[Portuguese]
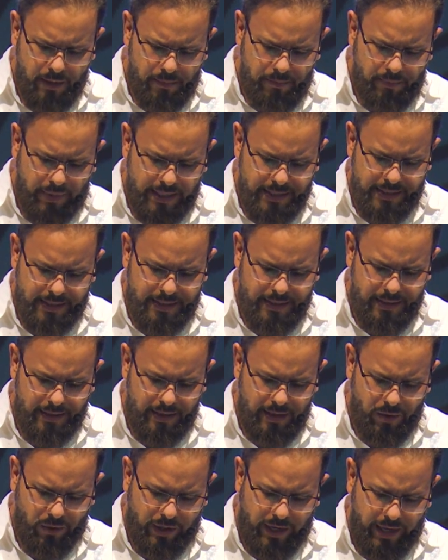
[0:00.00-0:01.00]
mas
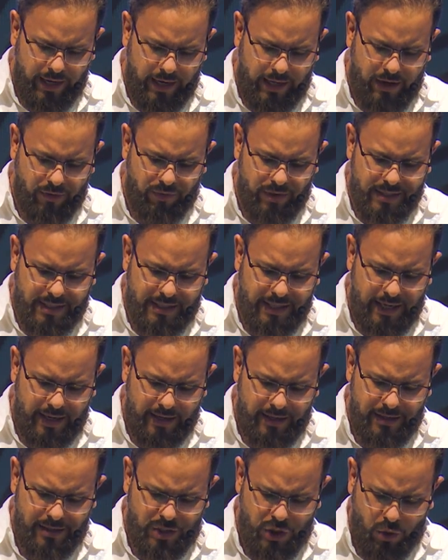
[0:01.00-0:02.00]
eu queria que você,
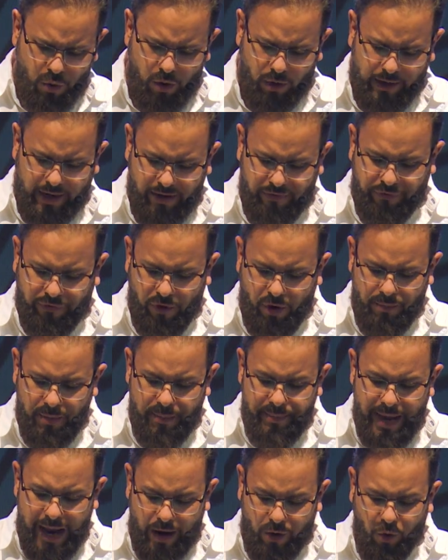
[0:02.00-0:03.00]
de qualquer forma,
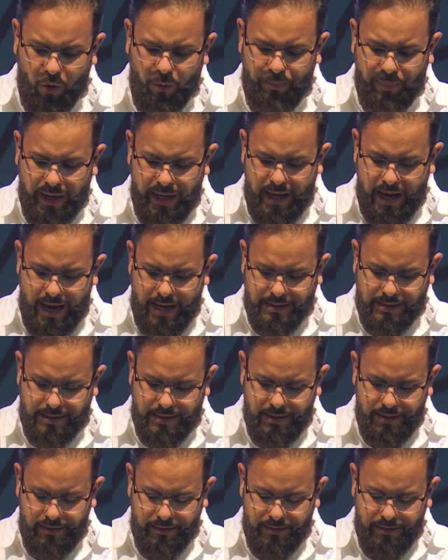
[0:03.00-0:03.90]
me acompanhasse,